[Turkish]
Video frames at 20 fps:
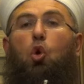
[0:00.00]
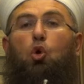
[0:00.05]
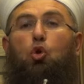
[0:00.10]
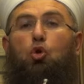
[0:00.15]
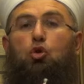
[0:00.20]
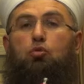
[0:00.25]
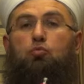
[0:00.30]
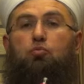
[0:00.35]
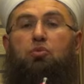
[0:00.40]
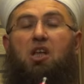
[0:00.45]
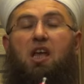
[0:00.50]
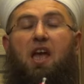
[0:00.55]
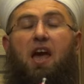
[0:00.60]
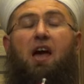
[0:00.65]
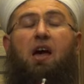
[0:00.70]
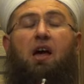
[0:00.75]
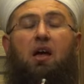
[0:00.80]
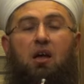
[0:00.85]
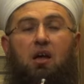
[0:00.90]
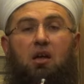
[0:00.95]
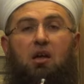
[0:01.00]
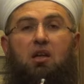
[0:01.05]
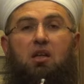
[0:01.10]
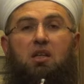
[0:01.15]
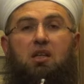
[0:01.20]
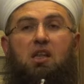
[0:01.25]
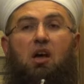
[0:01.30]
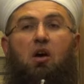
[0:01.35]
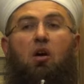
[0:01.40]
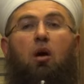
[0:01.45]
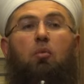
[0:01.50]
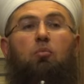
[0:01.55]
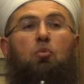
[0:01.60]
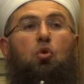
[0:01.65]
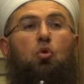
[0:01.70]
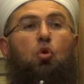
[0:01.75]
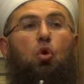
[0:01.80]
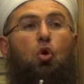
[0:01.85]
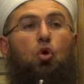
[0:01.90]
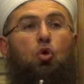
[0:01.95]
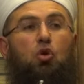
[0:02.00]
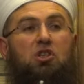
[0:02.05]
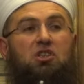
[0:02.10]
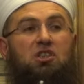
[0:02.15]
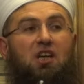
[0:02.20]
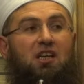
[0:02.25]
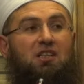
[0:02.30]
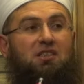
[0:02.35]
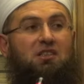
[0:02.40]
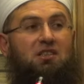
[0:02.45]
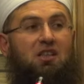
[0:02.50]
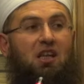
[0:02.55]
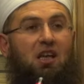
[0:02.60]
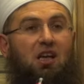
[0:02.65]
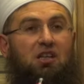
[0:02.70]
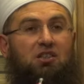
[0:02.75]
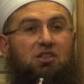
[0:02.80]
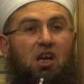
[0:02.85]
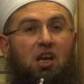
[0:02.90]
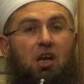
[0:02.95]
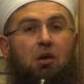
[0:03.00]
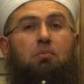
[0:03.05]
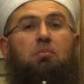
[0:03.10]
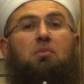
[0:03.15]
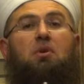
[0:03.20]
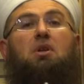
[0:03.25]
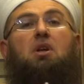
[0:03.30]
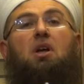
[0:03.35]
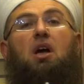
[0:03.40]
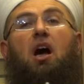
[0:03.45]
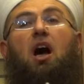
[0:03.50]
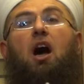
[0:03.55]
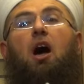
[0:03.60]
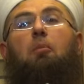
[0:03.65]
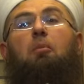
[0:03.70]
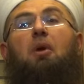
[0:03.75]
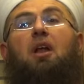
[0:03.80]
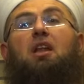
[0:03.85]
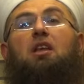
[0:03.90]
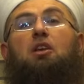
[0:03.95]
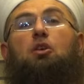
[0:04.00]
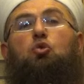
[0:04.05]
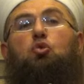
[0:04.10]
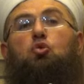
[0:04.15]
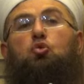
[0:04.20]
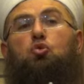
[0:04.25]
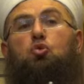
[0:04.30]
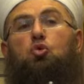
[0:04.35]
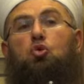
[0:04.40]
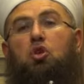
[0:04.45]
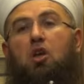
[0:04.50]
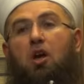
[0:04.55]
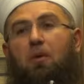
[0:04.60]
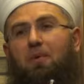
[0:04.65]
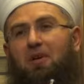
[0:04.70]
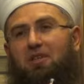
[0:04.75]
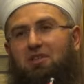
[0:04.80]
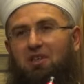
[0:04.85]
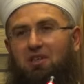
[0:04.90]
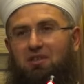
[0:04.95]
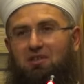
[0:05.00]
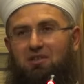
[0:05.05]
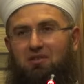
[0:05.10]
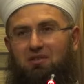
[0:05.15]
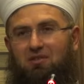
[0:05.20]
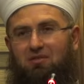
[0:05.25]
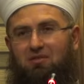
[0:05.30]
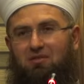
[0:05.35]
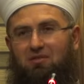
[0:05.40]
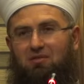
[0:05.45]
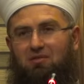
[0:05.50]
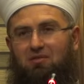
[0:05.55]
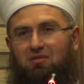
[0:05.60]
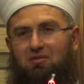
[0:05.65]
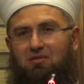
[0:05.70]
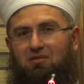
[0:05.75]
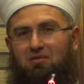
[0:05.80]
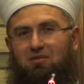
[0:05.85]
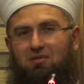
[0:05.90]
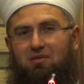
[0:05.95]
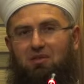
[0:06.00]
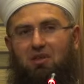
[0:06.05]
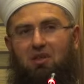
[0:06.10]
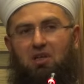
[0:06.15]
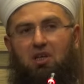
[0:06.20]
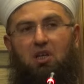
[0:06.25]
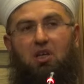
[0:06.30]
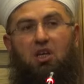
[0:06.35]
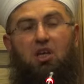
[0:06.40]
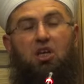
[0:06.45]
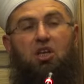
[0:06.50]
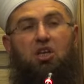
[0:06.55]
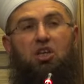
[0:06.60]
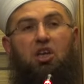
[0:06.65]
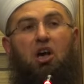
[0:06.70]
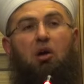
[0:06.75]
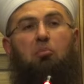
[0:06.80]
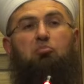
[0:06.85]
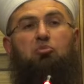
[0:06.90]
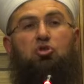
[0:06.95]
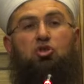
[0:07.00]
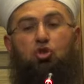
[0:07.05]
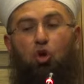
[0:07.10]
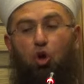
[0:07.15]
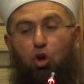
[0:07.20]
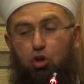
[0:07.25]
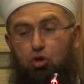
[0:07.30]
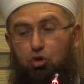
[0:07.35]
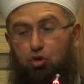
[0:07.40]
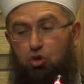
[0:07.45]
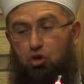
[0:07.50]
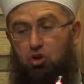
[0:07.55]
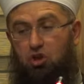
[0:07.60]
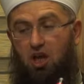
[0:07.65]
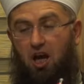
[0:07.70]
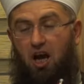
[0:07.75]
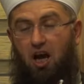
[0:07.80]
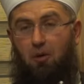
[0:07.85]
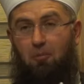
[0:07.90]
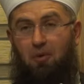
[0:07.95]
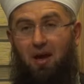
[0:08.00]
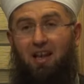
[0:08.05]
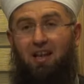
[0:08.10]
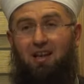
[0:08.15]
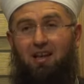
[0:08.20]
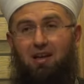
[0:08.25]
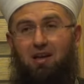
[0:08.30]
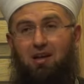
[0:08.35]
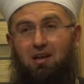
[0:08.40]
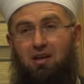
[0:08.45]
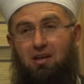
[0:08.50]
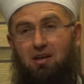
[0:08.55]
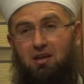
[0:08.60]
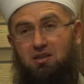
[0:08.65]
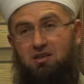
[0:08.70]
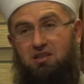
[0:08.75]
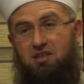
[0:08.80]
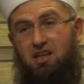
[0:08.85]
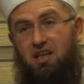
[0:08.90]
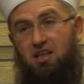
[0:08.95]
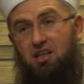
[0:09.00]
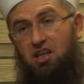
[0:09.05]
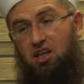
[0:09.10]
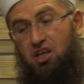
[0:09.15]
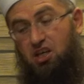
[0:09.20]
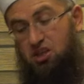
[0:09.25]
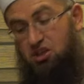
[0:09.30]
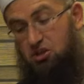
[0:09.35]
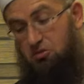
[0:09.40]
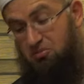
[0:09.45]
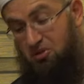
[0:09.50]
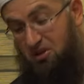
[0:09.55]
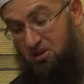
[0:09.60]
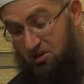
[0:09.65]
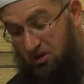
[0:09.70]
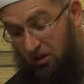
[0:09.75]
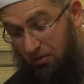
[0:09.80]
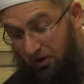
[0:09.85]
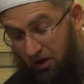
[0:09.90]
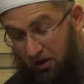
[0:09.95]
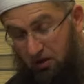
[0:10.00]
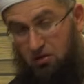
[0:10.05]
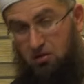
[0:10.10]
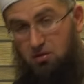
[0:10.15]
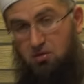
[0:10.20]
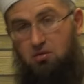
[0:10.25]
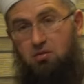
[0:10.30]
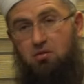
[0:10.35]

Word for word: olurum diye devamlı korku içerisinde yaşayıp amelini düzgün yapacaksın. Yapmış olduğun amel seni hiçbir zaman